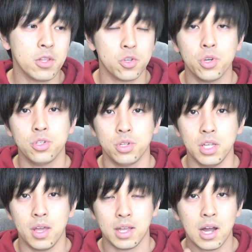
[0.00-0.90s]
そういうの
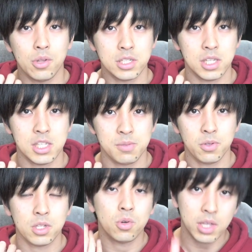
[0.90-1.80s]
に顔出しで質
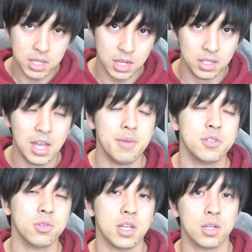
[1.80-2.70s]
問に答えたり、悩み
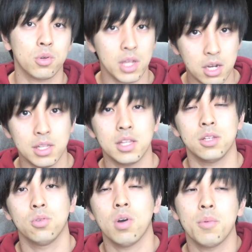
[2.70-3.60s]
相談に答えるなん
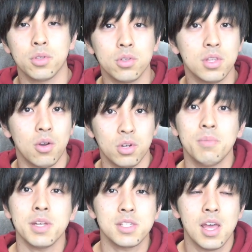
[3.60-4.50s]
ていう動画も撮ってお
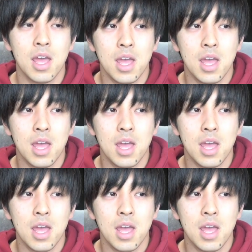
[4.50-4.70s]
ります。